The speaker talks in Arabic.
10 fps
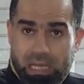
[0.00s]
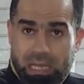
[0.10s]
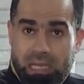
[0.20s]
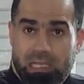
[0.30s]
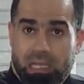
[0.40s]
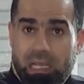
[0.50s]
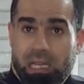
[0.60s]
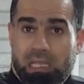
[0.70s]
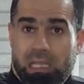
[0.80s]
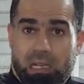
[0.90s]
سخانات اللي
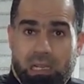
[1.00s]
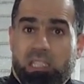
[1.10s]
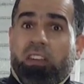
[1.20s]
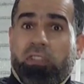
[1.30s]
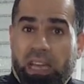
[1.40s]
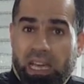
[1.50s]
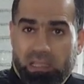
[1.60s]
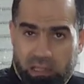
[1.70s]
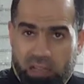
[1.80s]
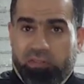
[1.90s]
آه. هي زي
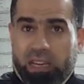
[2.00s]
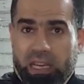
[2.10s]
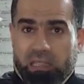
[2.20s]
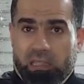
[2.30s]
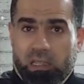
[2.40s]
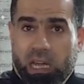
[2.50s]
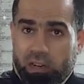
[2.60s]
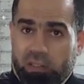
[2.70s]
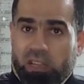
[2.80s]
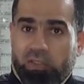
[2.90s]
الدفايات أيوة. دفايات
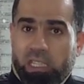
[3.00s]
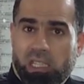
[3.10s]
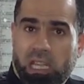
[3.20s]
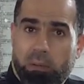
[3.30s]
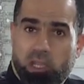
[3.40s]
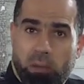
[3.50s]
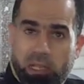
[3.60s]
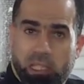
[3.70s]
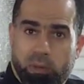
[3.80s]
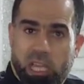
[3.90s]
عارف الدفايات أيوة. اللي أيوة. الشمع
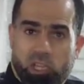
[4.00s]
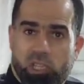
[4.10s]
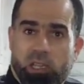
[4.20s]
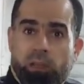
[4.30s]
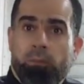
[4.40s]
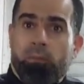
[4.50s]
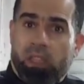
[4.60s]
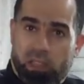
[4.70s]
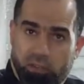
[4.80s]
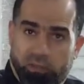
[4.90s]
أيوة. دي بريش دي اه
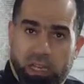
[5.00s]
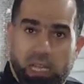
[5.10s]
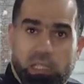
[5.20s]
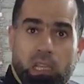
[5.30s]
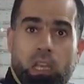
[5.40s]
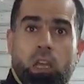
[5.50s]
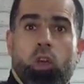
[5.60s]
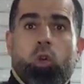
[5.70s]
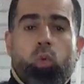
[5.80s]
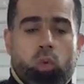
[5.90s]
عامل الاوضه فقاسه
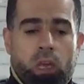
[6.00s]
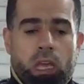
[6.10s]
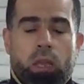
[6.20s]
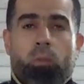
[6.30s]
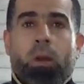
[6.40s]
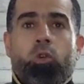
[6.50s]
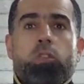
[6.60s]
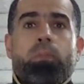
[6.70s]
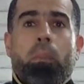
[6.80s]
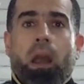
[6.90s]

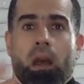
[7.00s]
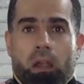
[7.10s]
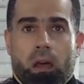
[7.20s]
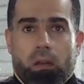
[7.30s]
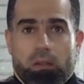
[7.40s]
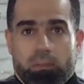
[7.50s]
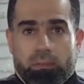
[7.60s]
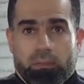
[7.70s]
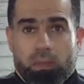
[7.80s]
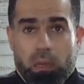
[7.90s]
وموجود مبخره
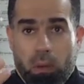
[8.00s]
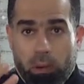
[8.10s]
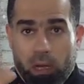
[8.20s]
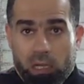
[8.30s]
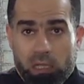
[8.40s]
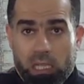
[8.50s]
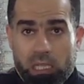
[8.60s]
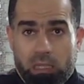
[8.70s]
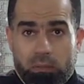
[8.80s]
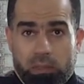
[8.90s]
مبخره دي
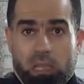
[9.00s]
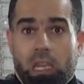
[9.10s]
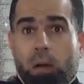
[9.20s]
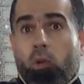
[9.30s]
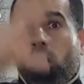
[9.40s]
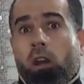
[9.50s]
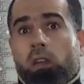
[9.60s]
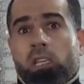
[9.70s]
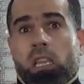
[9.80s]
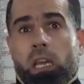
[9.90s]
يعني آه. بتطلع
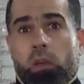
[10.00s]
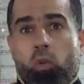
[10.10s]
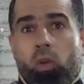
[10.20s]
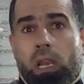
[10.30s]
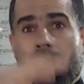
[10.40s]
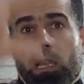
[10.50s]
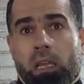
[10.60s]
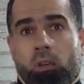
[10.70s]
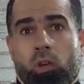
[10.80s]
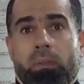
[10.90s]
بخار كده آه. جوه عشان